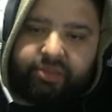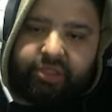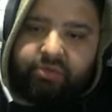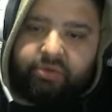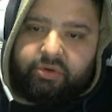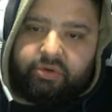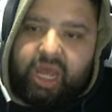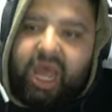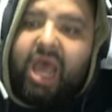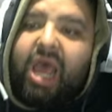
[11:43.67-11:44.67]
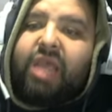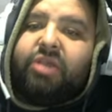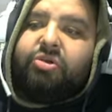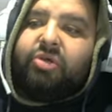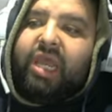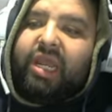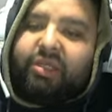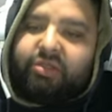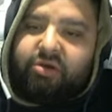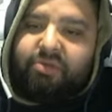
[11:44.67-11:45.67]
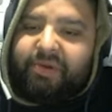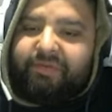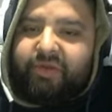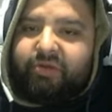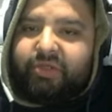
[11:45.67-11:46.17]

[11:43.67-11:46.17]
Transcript: usar uno. Ah, y suena elección, perfecto.